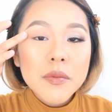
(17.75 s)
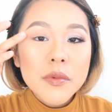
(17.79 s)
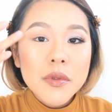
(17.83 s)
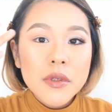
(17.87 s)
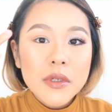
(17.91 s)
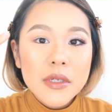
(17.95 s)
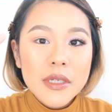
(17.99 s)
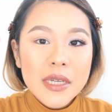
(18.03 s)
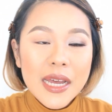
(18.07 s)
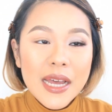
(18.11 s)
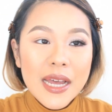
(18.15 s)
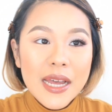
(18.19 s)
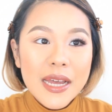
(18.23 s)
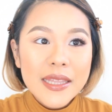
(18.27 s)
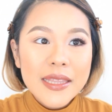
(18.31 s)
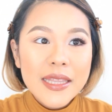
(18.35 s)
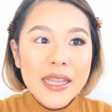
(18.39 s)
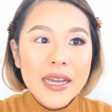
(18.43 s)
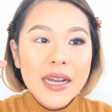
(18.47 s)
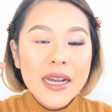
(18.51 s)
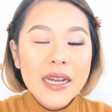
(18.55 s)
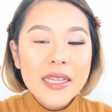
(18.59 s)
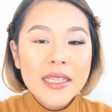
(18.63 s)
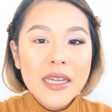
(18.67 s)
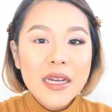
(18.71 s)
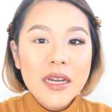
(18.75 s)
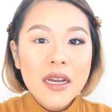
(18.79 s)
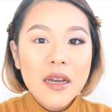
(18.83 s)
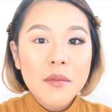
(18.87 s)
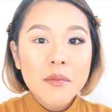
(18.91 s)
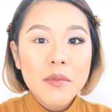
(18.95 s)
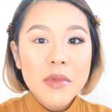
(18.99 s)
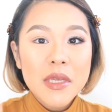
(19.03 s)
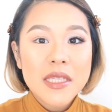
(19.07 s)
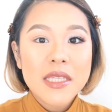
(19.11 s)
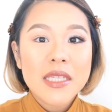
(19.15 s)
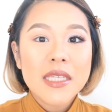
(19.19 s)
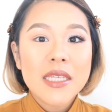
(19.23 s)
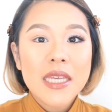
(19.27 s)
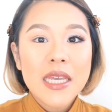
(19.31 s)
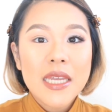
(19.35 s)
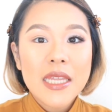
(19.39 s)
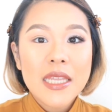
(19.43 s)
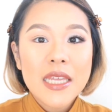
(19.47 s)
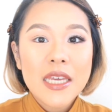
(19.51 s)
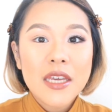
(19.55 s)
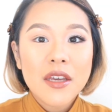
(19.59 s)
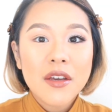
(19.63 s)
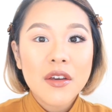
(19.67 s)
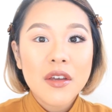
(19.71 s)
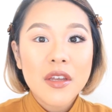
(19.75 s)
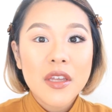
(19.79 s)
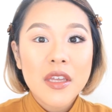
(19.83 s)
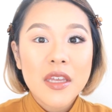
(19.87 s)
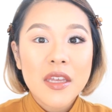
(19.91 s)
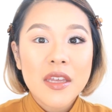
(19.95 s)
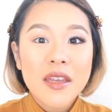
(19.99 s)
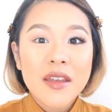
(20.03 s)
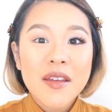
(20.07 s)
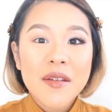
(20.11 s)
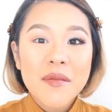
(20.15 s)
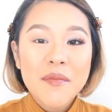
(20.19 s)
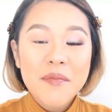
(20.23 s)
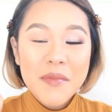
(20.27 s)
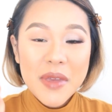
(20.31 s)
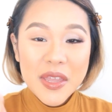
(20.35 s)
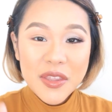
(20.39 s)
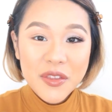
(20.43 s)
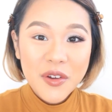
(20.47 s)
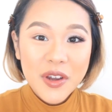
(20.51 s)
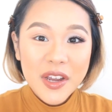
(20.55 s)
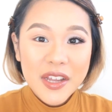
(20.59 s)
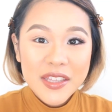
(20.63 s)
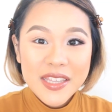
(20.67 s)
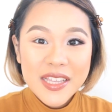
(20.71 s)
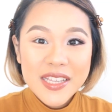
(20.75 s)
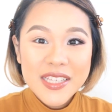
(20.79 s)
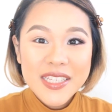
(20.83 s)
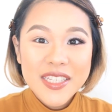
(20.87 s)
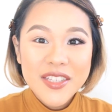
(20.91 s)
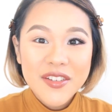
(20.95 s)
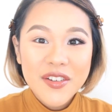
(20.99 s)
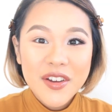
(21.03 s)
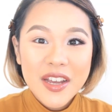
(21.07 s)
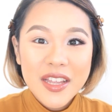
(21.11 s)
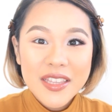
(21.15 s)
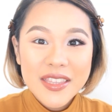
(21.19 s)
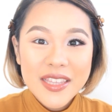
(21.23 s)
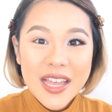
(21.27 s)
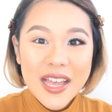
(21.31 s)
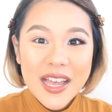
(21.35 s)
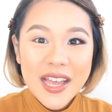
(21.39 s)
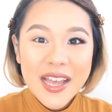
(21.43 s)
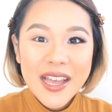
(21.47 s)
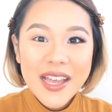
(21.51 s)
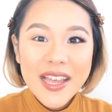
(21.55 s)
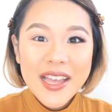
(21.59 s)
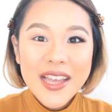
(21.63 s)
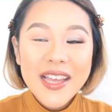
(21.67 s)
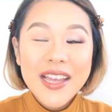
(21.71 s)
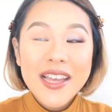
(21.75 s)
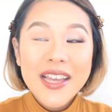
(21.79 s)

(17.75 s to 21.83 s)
分がなかなか見つけにくい目の形の方